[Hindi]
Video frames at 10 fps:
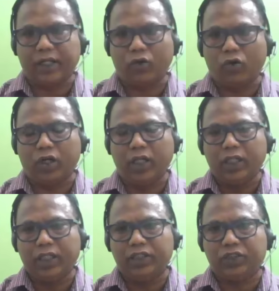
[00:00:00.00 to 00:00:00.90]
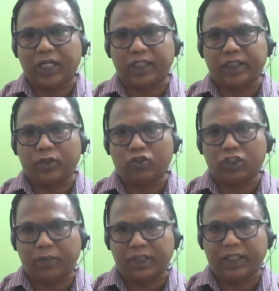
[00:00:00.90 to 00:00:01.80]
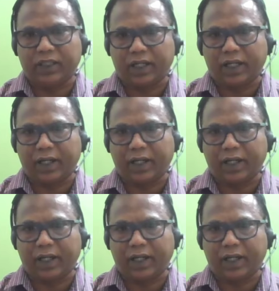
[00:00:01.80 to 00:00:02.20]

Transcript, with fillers: लोग इस चार्टर को समर्थन कर रहे